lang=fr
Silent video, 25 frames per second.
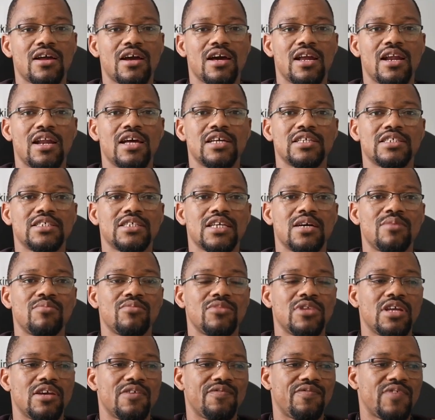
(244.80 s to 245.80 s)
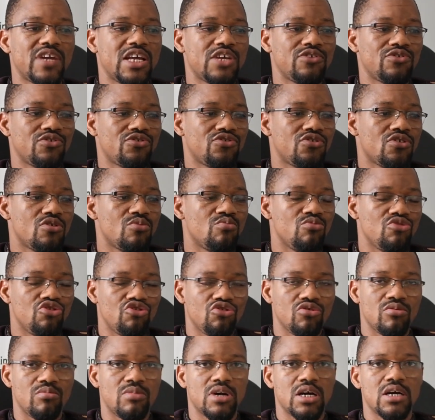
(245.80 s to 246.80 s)
à l'ensemble des frères et sœurs
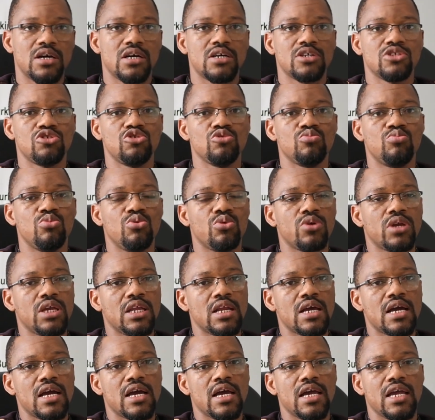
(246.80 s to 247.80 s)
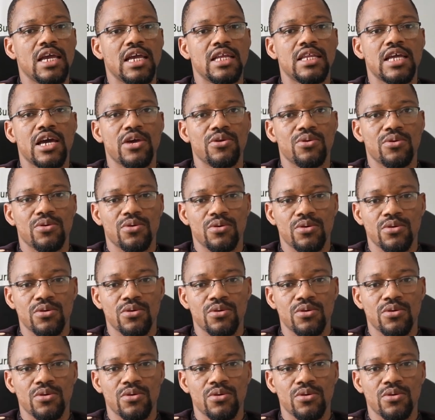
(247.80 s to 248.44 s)
musulmans du Burkina et d'ailleurs.